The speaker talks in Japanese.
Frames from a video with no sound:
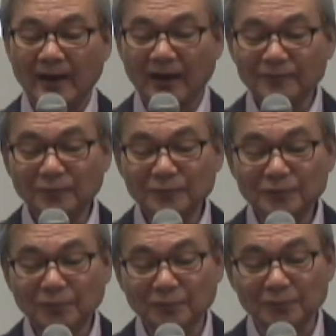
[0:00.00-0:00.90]
あの
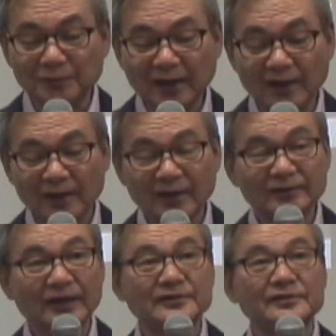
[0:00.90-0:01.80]
ような
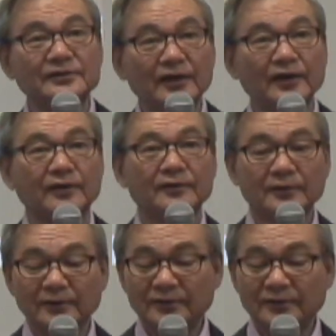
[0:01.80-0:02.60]
形で